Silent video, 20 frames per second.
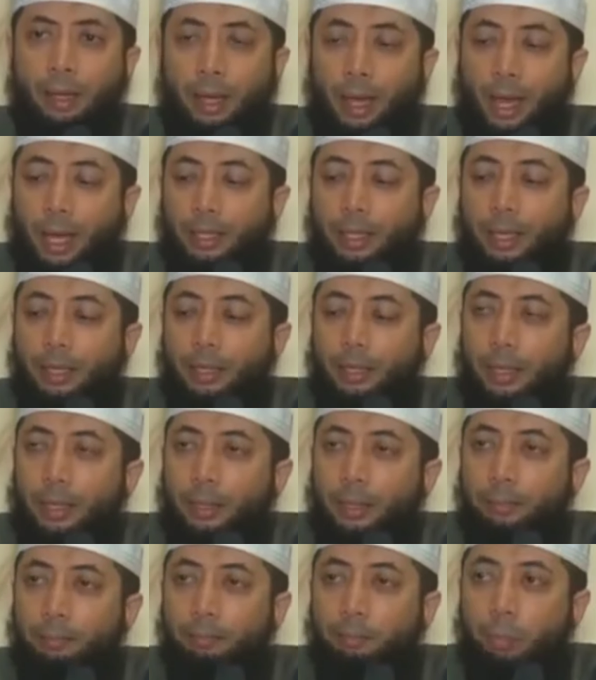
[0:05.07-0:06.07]
Hai'a
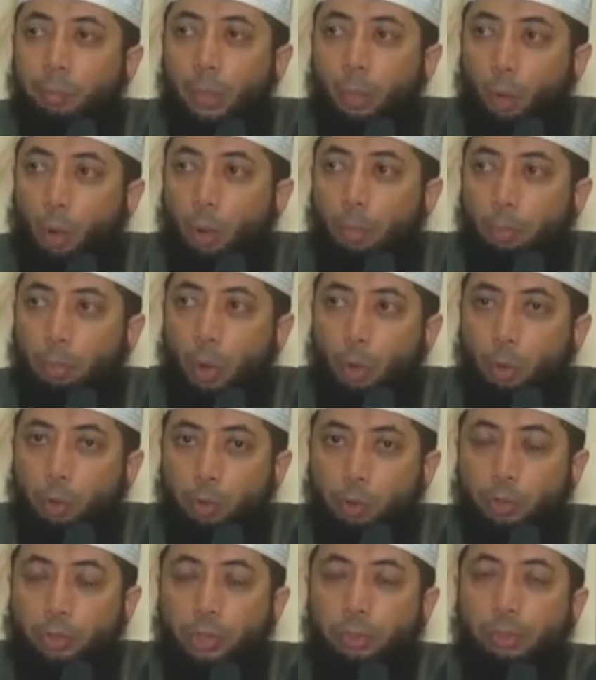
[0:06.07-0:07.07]
ini kelompok
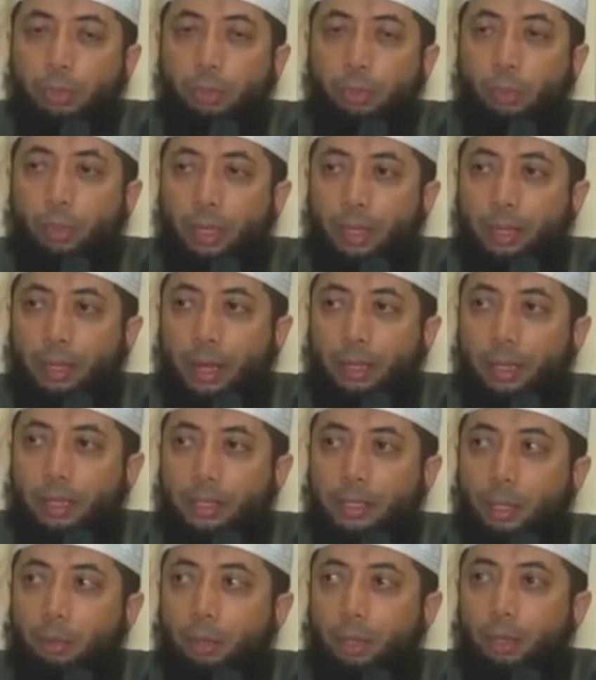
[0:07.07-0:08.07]
khusus dibentuk oleh kerajaan
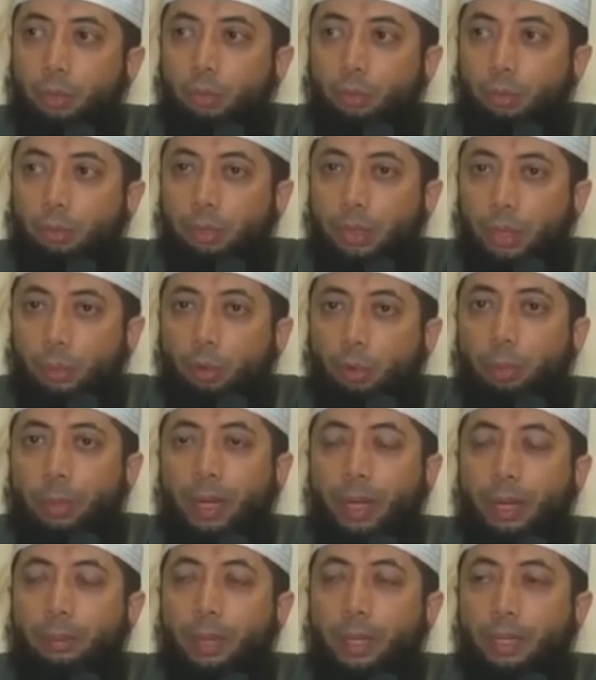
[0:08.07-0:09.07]
Saudi untuk menyuruh
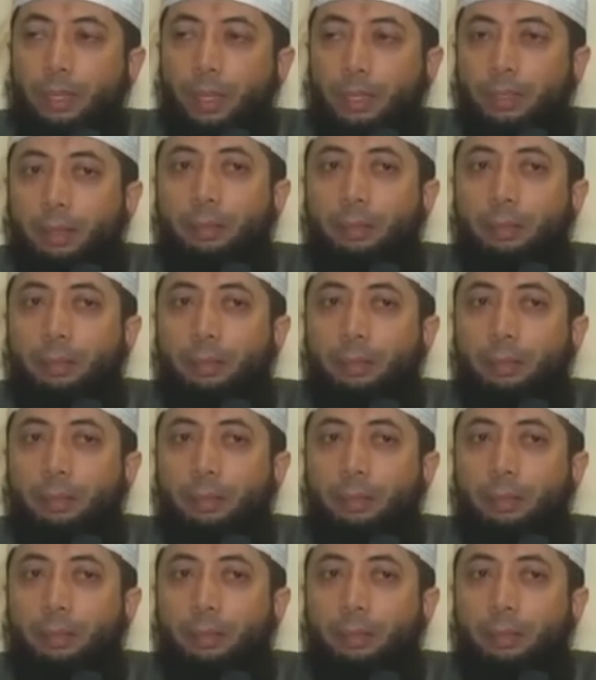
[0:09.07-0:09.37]
pada kebaikan